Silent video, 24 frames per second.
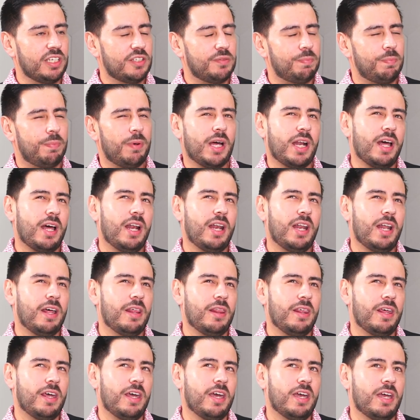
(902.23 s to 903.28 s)
para la
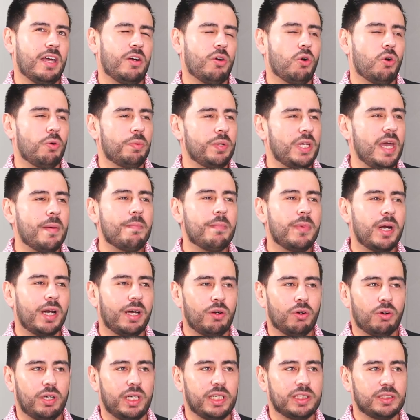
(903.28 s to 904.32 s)
de noviembre,
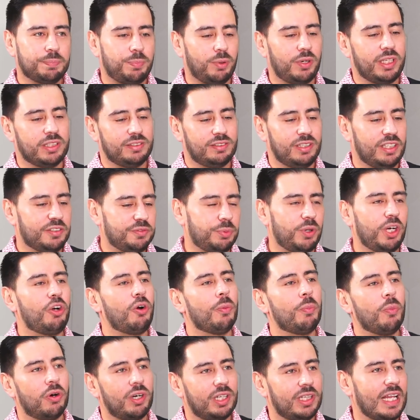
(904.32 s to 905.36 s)
creo que es porque les ponen
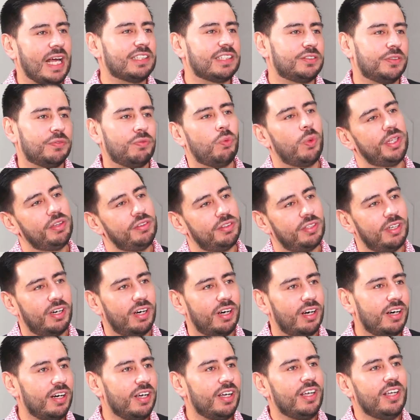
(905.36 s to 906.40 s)
como Class of
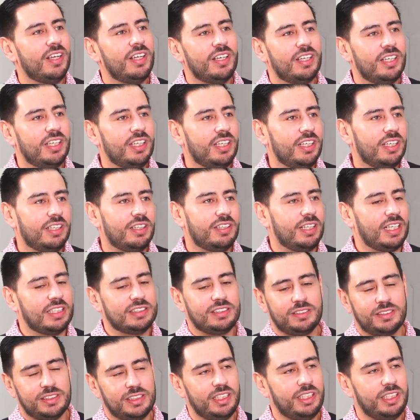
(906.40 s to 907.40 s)
Winter y Class así.